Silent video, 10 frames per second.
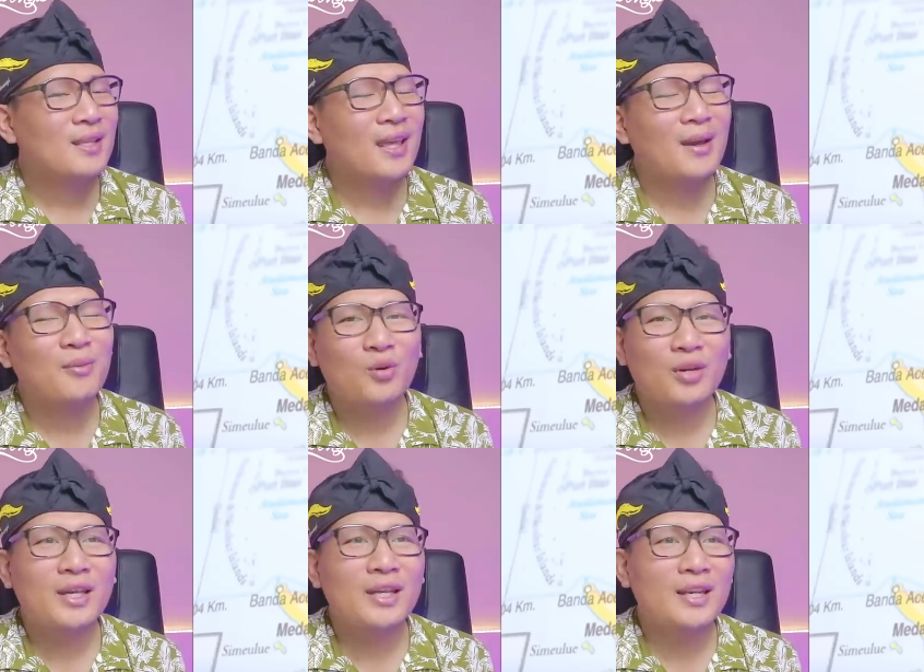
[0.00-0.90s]
Iya
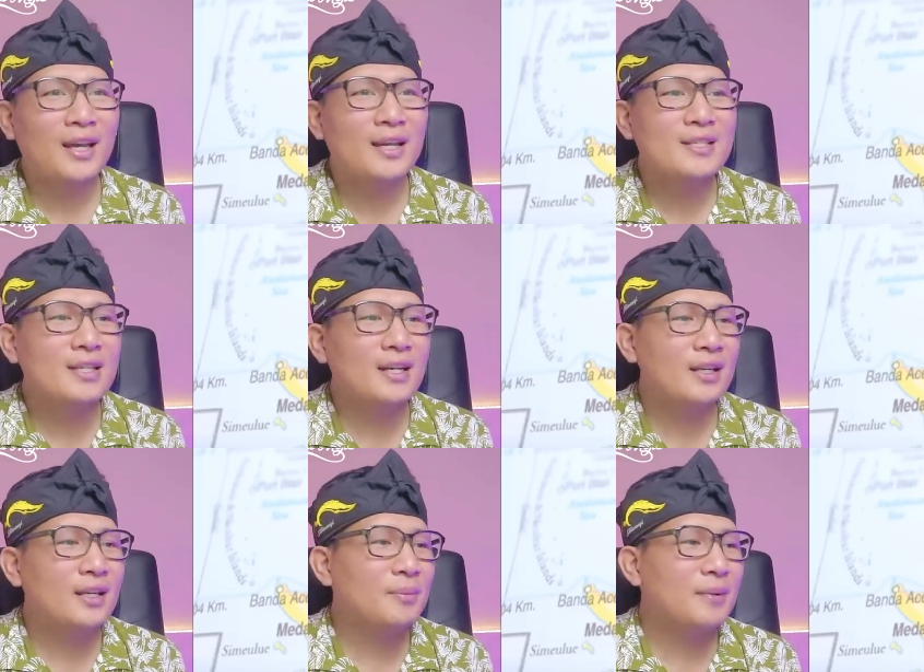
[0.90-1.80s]
mungkin ya guys ya.
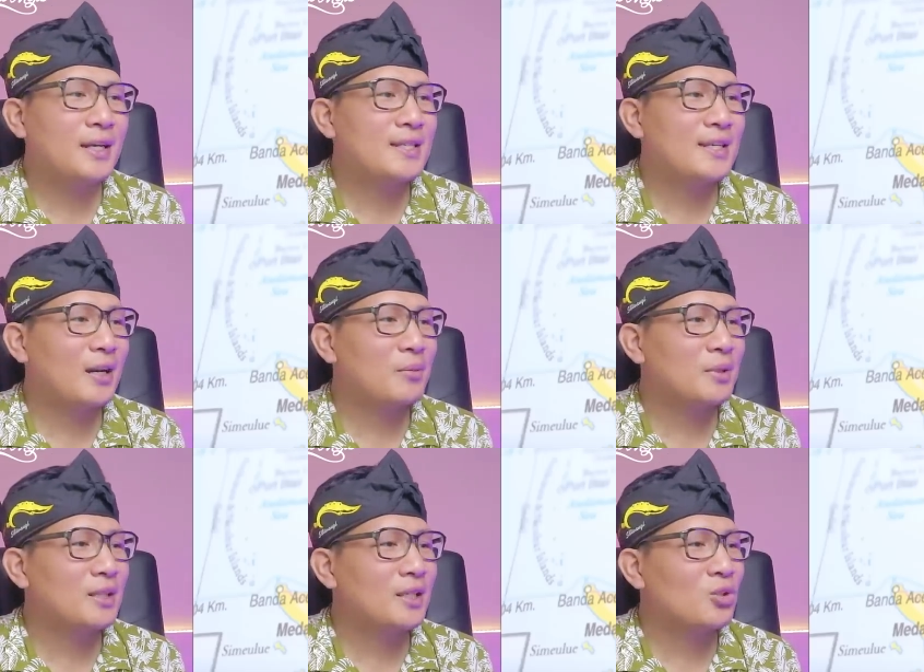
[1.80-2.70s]
Ini pelajaran
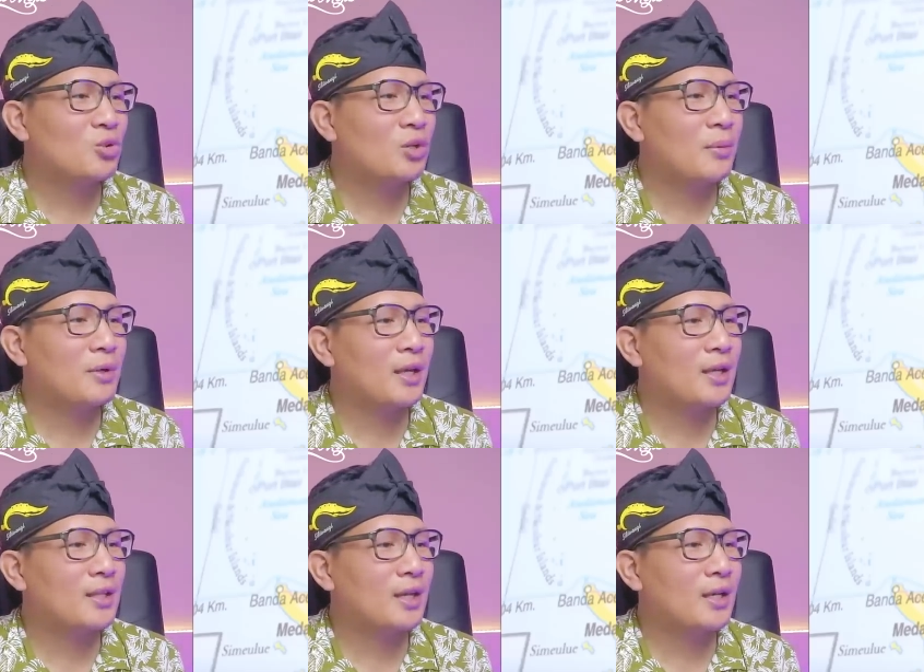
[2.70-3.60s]
penting juga bagi
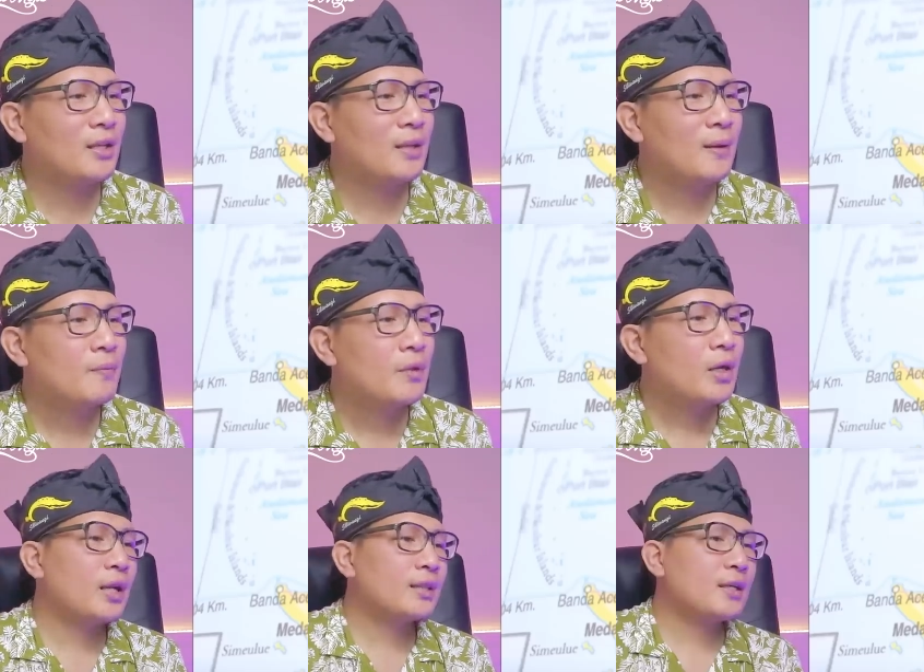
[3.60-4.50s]
kita. Ini
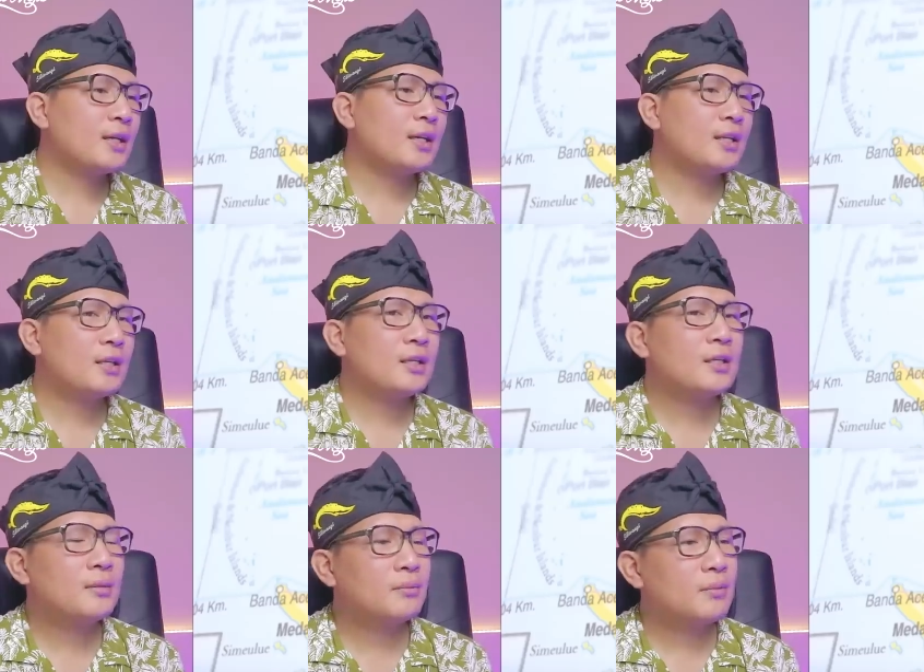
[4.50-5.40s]
data
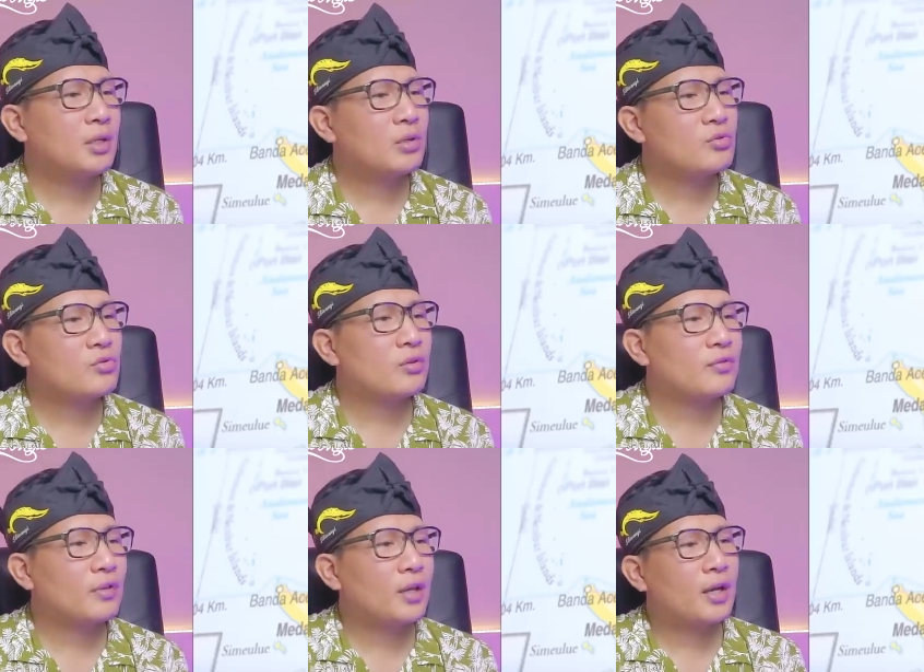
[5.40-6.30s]
dari
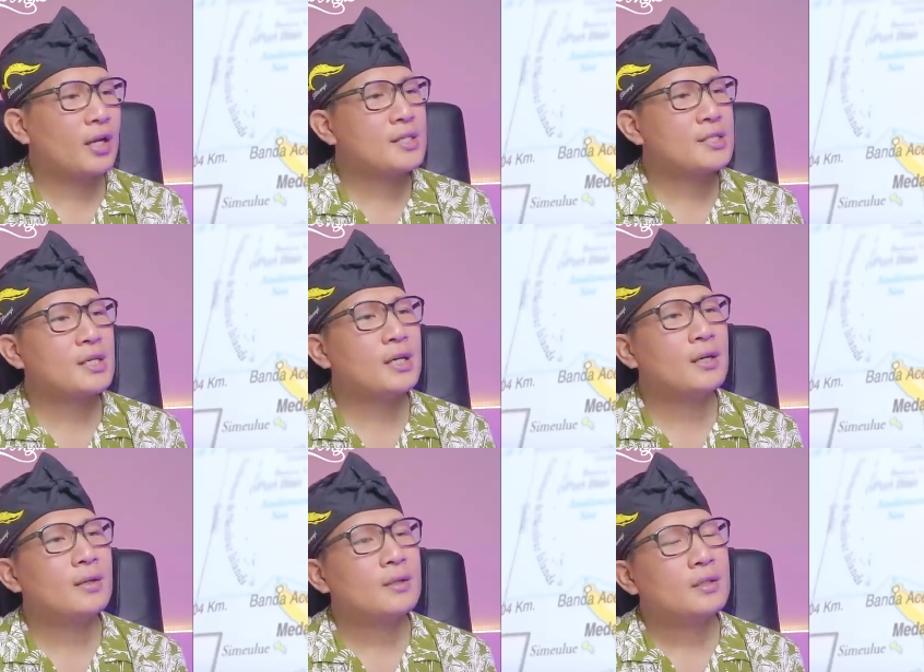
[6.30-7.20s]
Microsoft ya guys
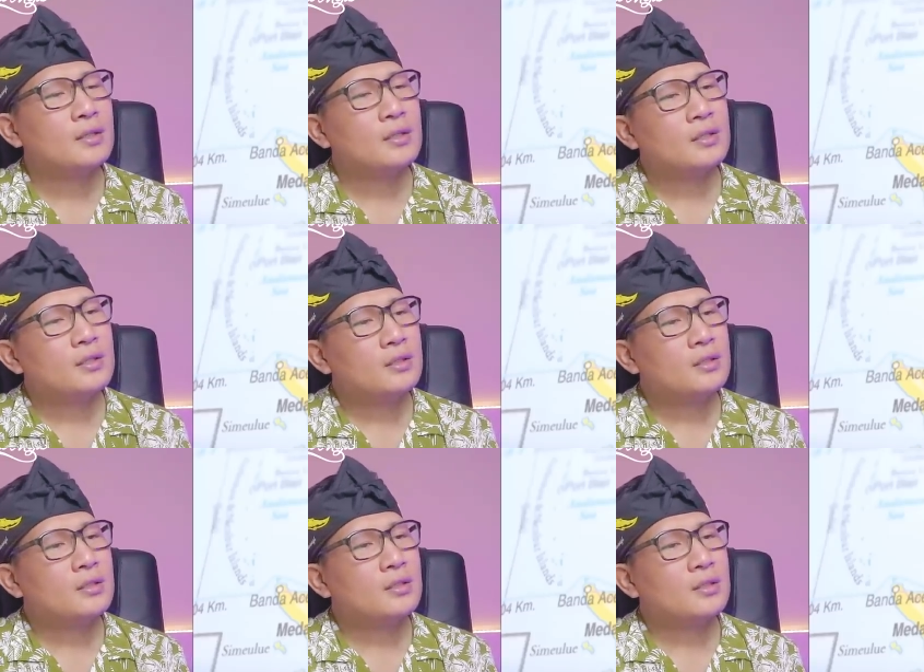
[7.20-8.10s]
ya.
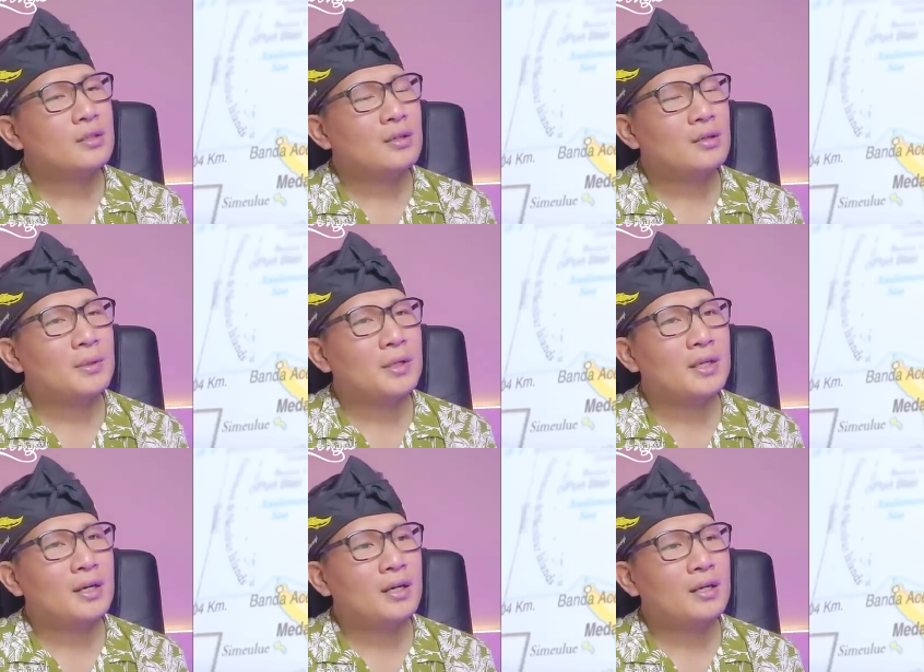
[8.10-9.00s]
Oh my
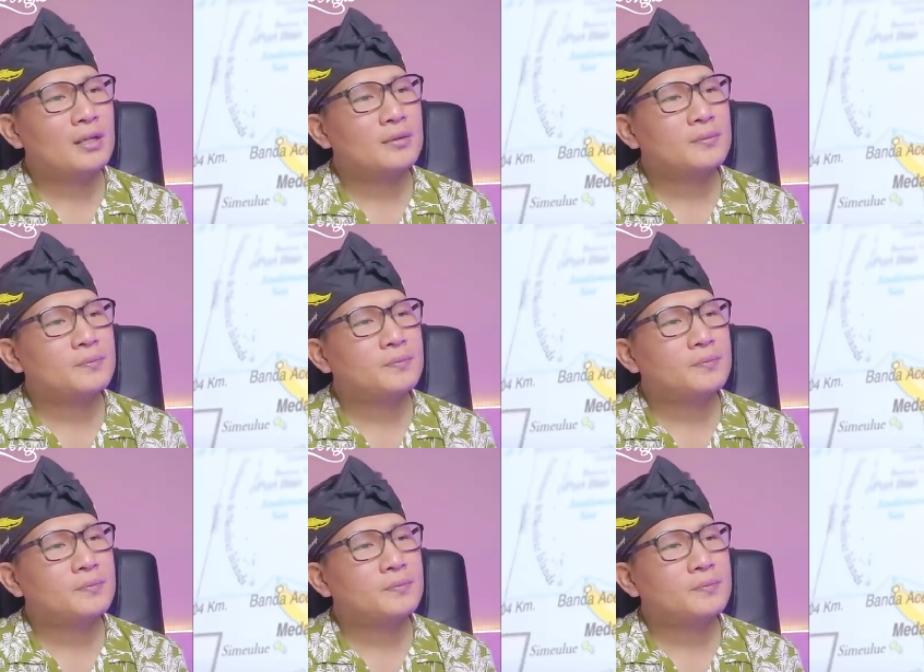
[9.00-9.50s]
god.